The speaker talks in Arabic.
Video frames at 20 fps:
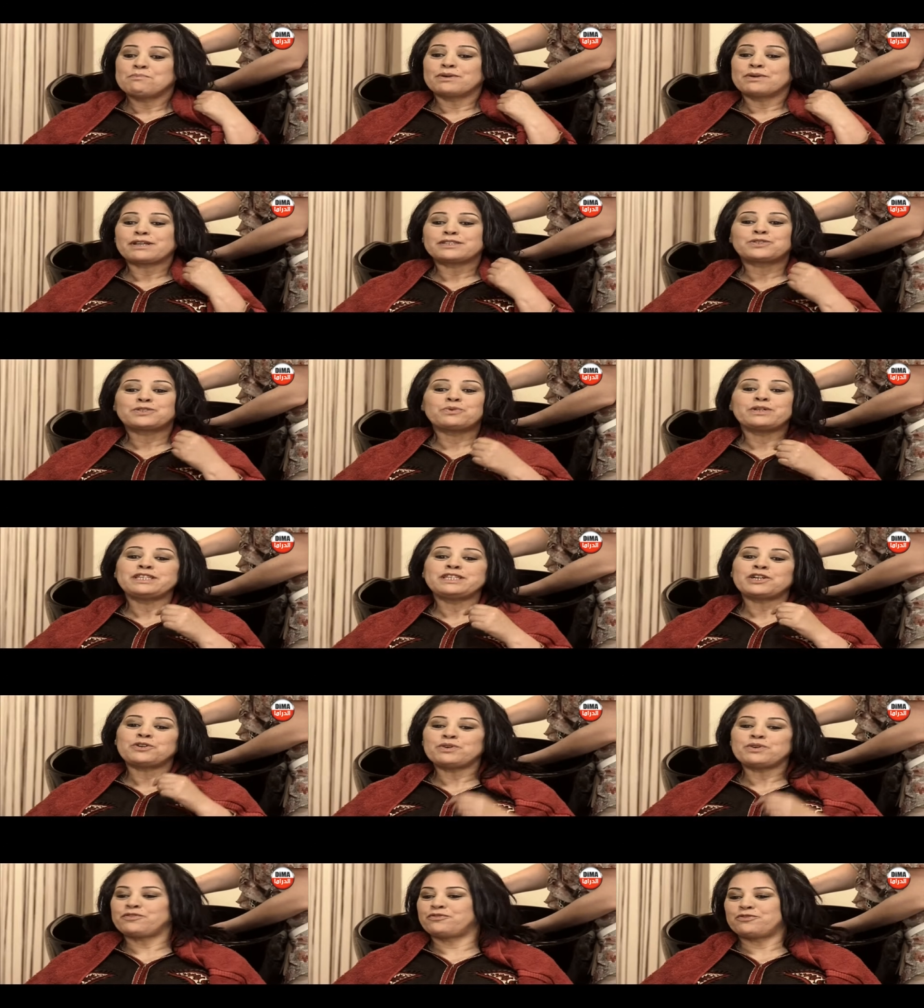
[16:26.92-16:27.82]
مرات
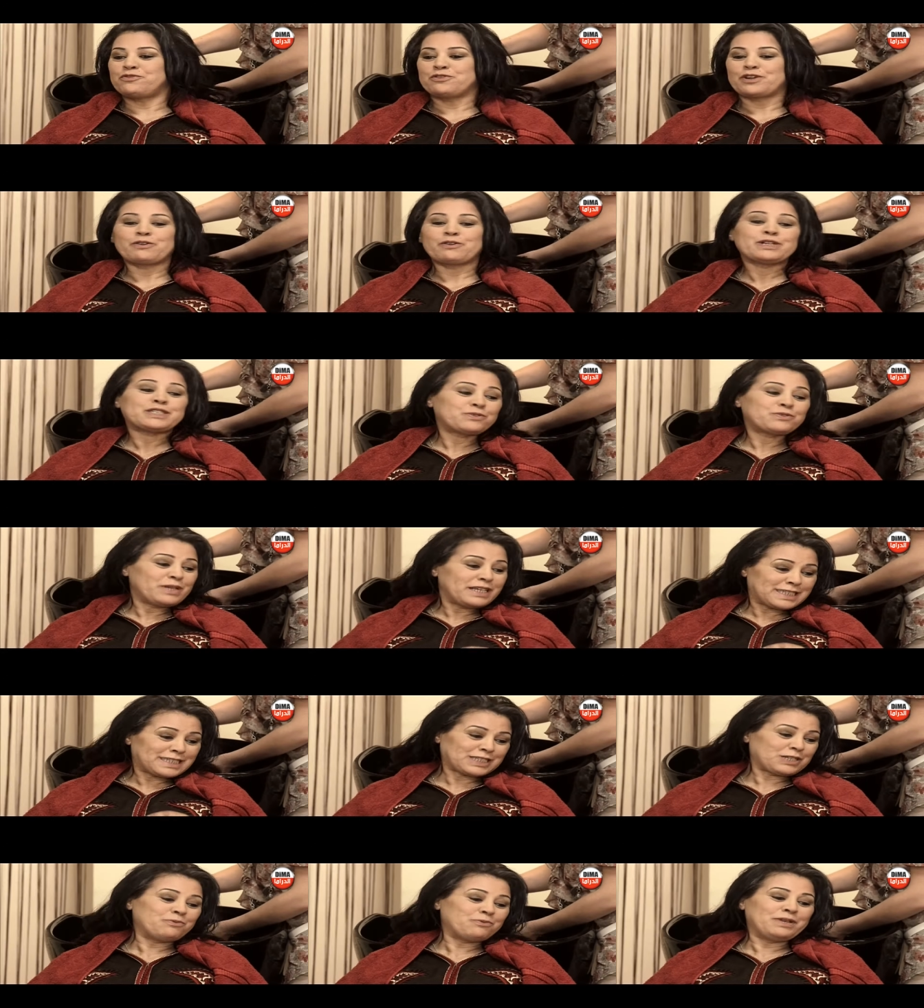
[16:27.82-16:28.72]
ولدك وفوره غتولي
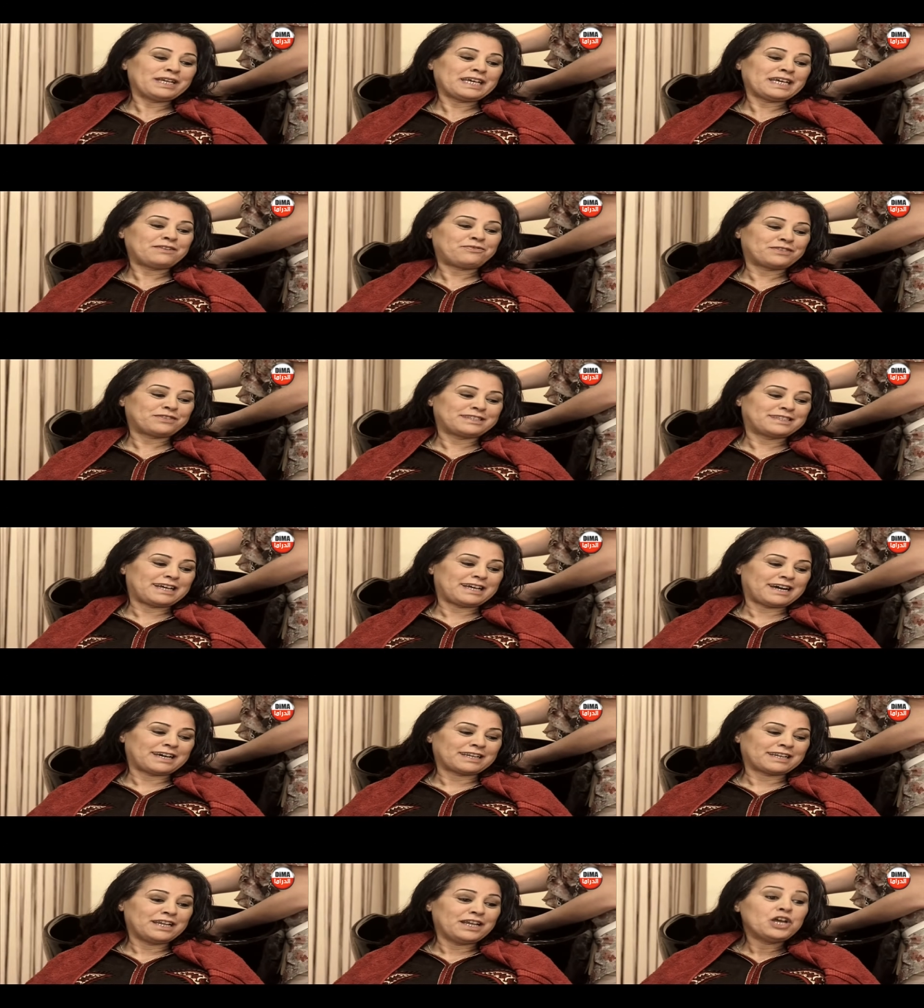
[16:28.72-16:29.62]
تصوب لي غير في
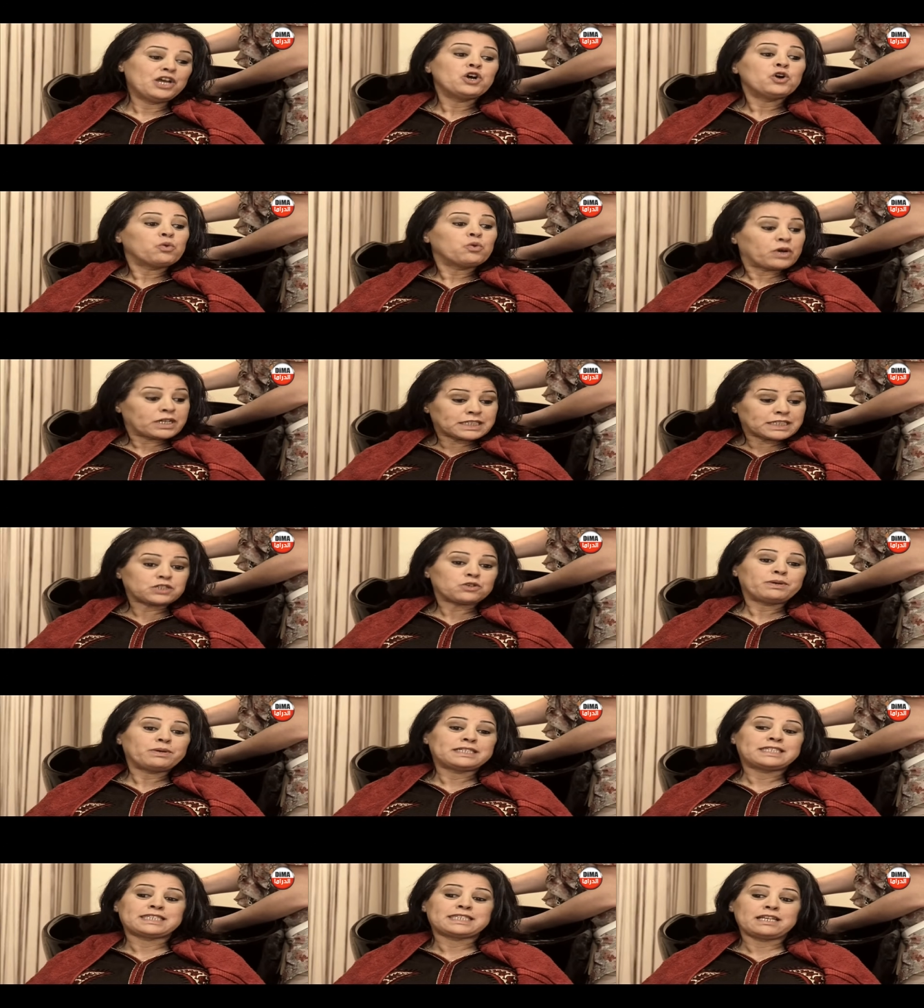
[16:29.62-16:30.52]
الدار
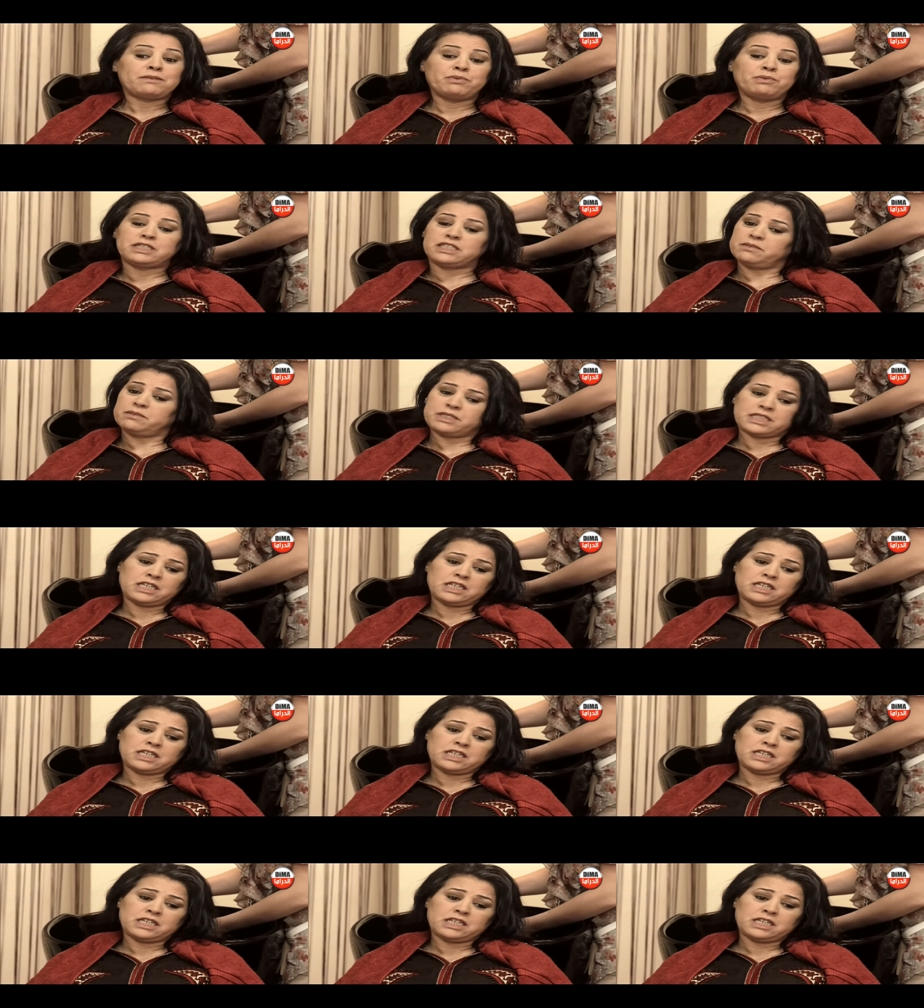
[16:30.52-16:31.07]
وغتصوب حتى لبنتي